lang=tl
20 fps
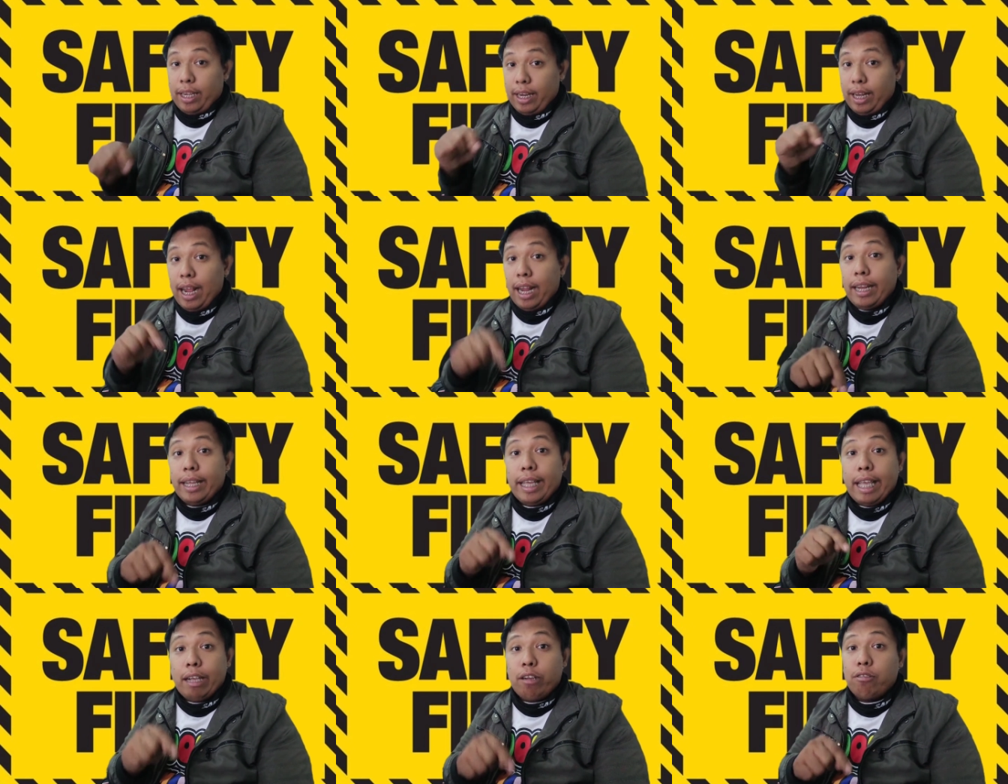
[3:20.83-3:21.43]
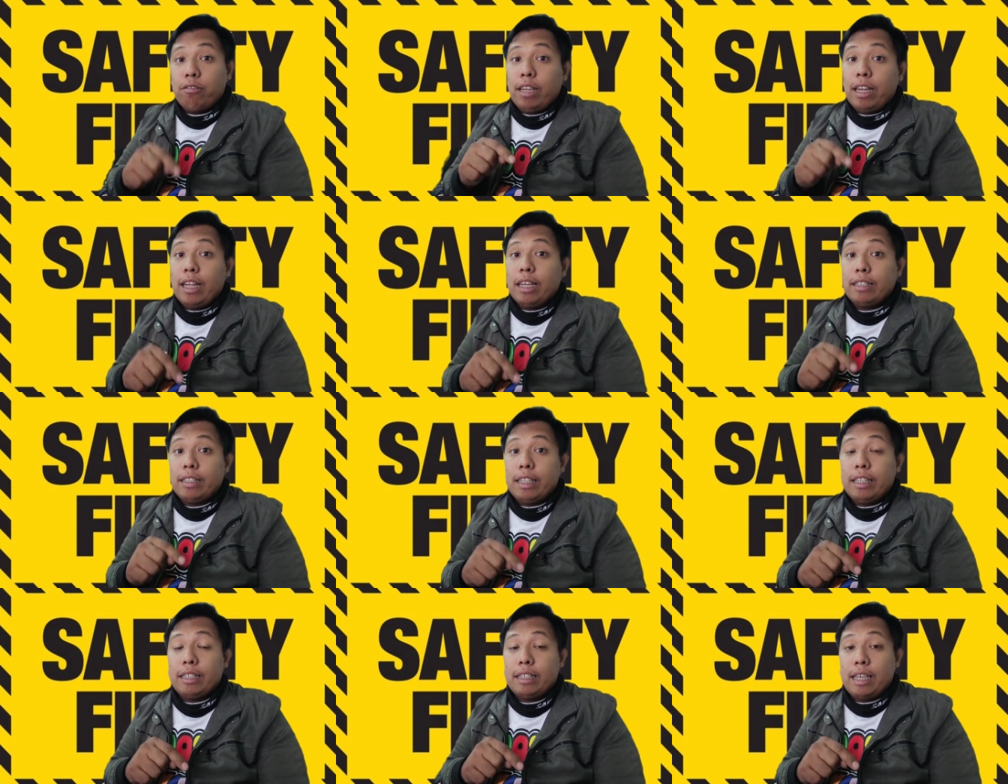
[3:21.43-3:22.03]
Ilalagay ko na
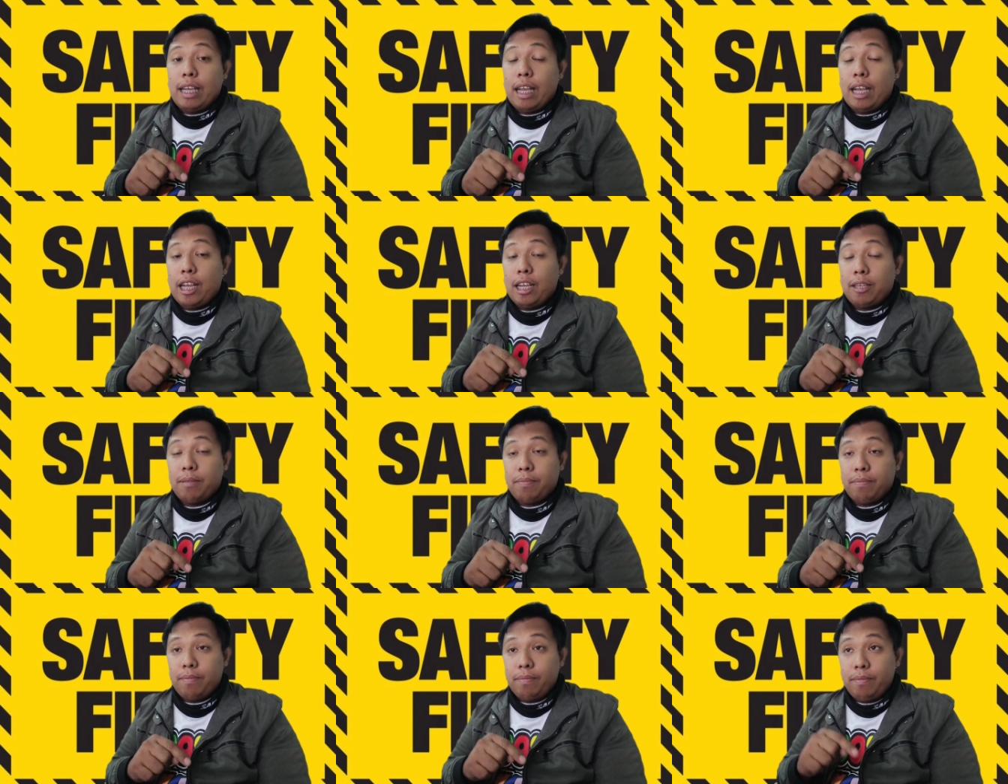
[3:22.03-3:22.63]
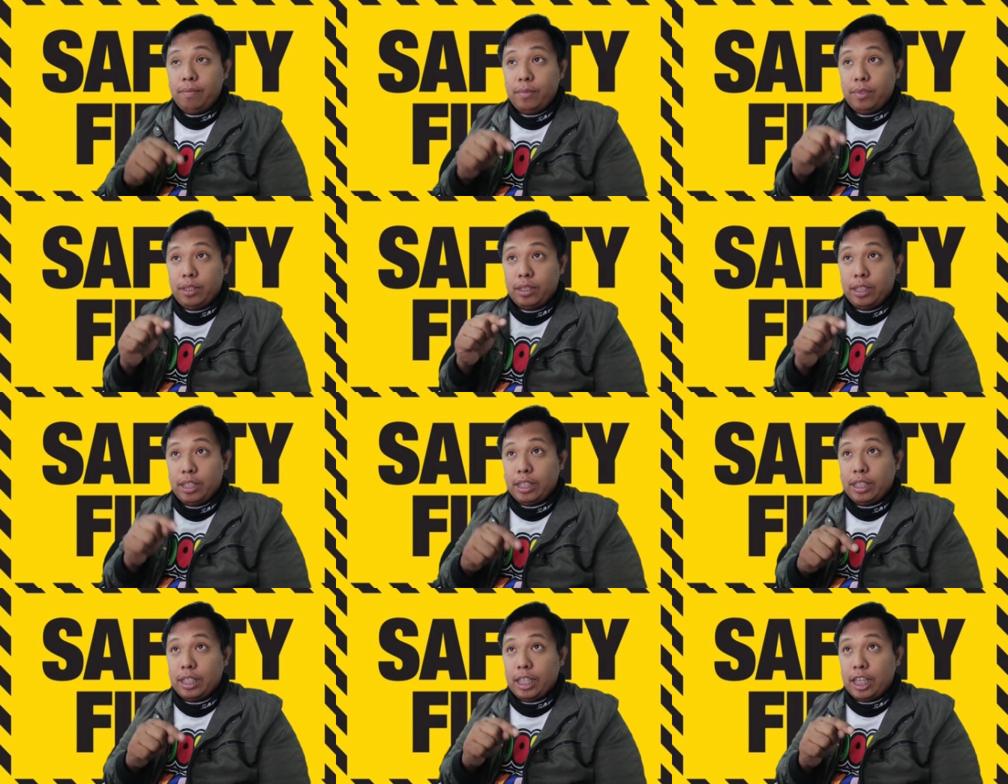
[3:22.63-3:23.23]
lang din sa
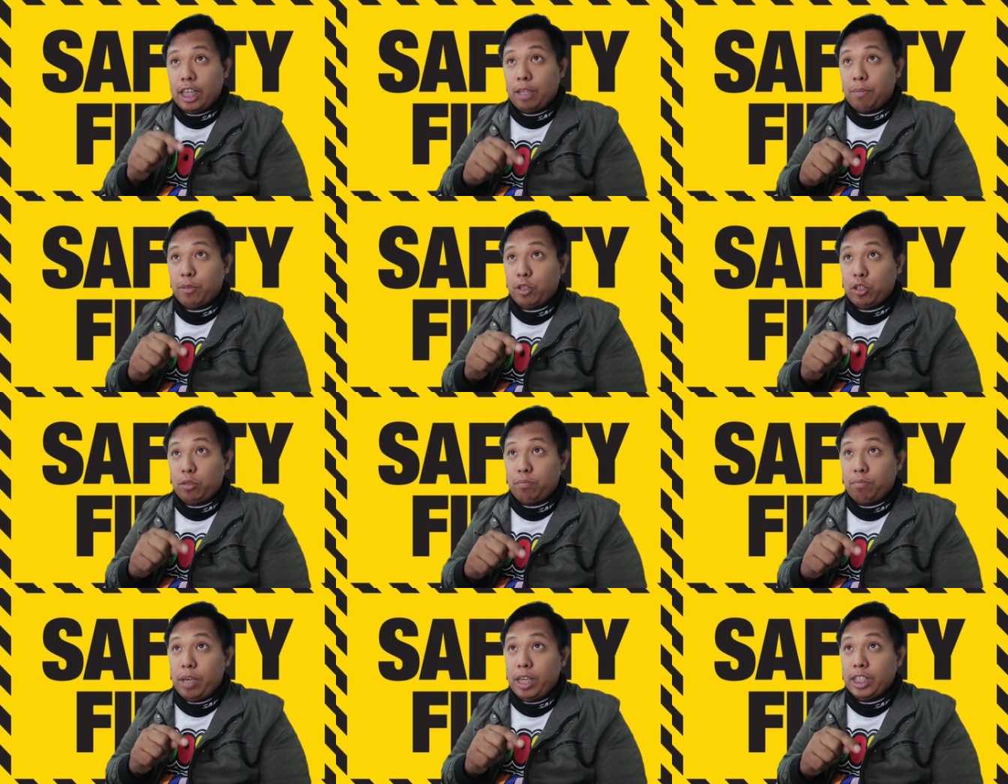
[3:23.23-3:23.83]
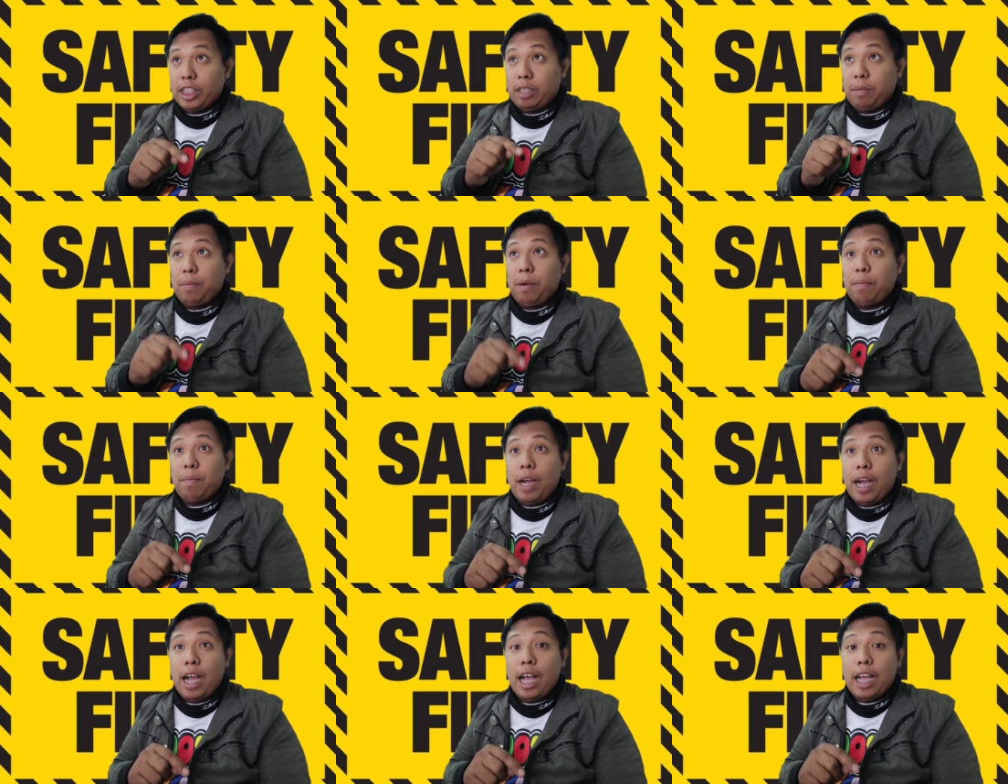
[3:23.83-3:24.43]
description box sa
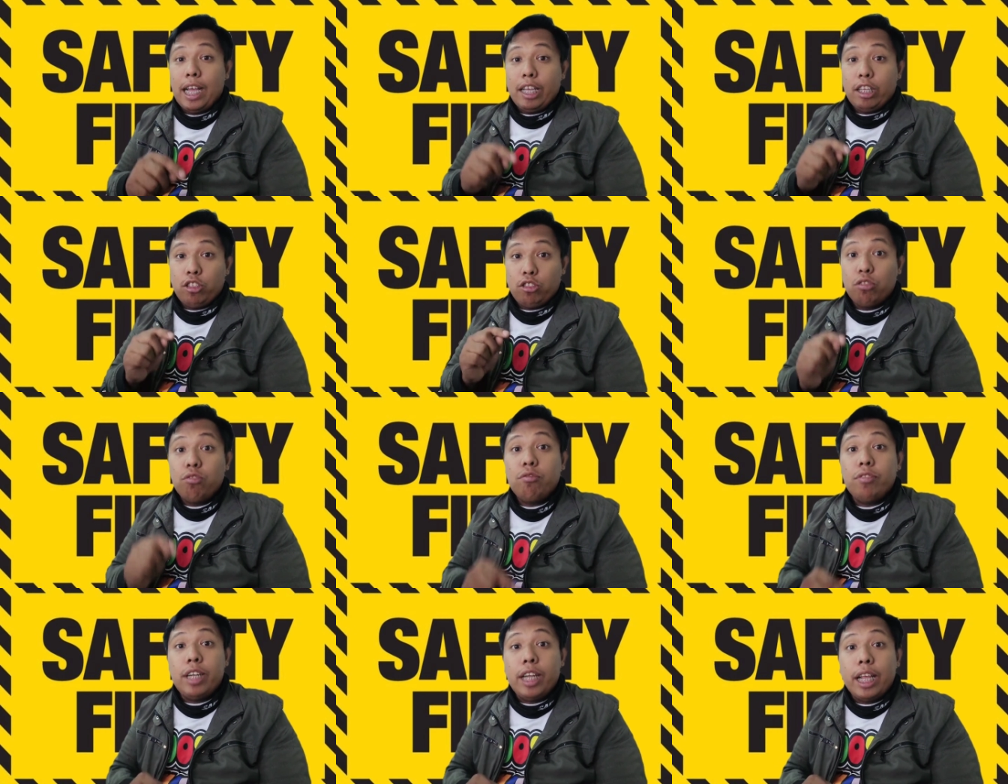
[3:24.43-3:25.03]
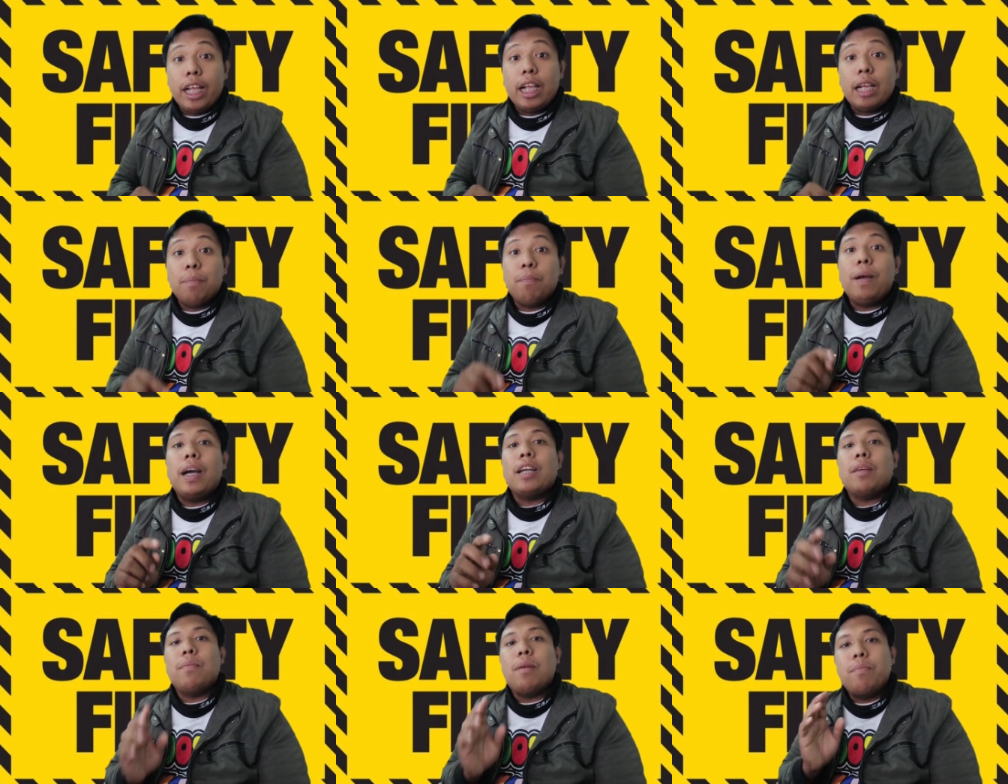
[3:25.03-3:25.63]
baba yung link
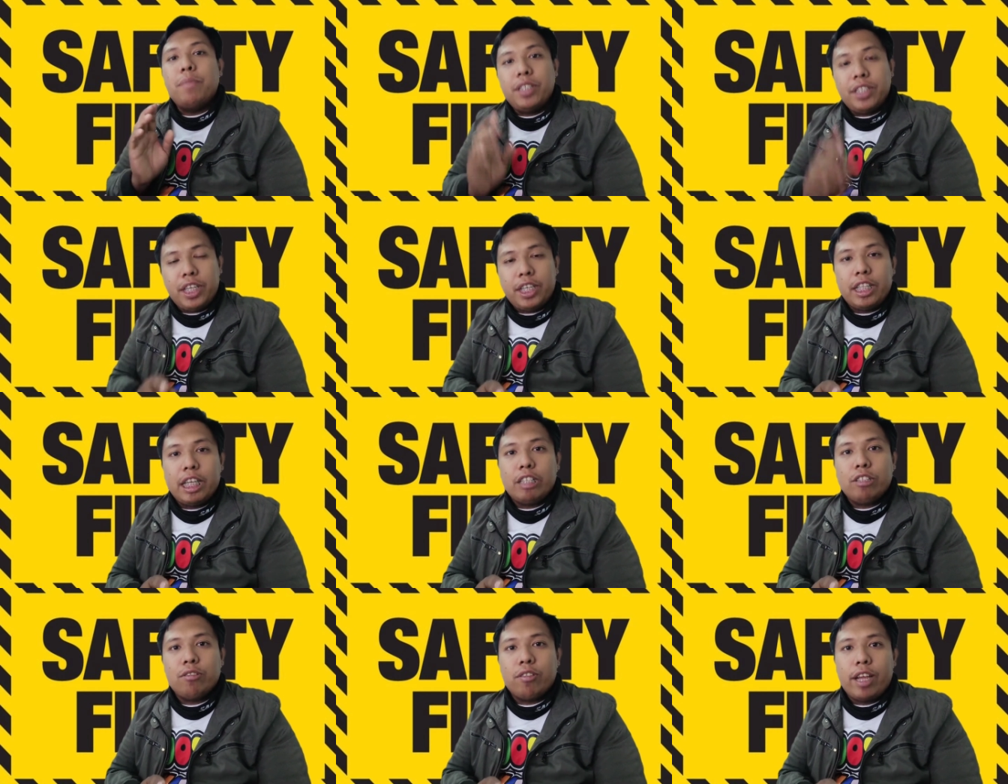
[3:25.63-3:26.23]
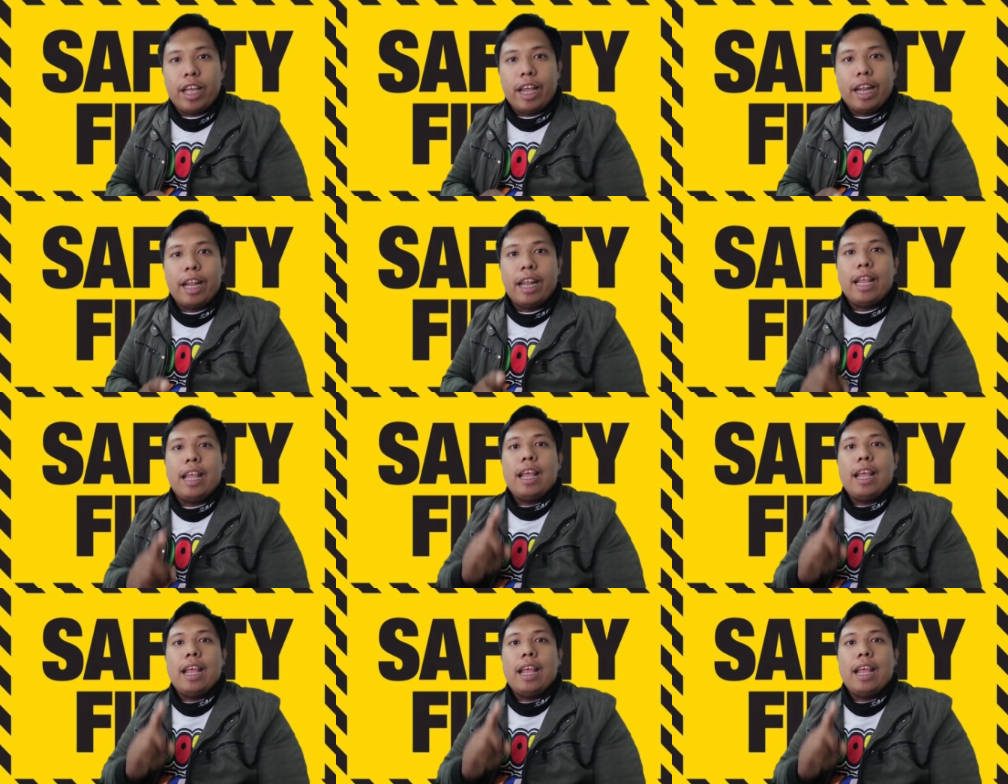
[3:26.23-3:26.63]
para mabisita nyo rin